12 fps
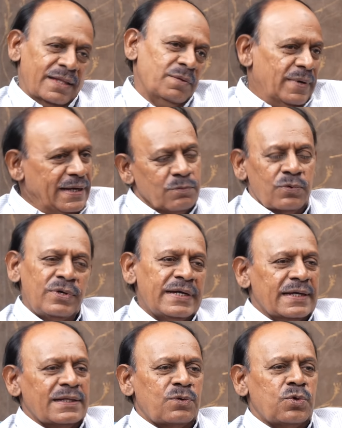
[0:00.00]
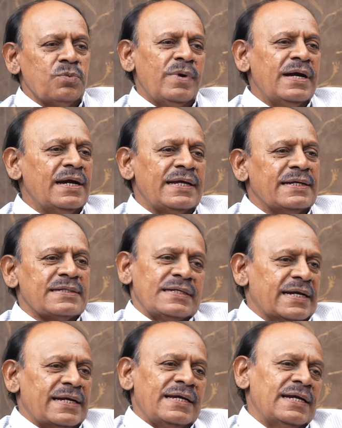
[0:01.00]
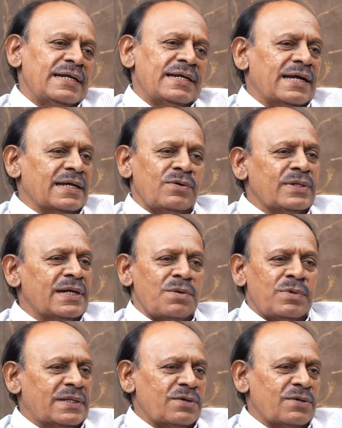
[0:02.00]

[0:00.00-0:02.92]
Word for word: அந்த மாதிரி ஊருக்கு அந்த குடும்பங்கள் இருக்குது சில இடங்கள் இருக்குது அதை வந்து நம்ம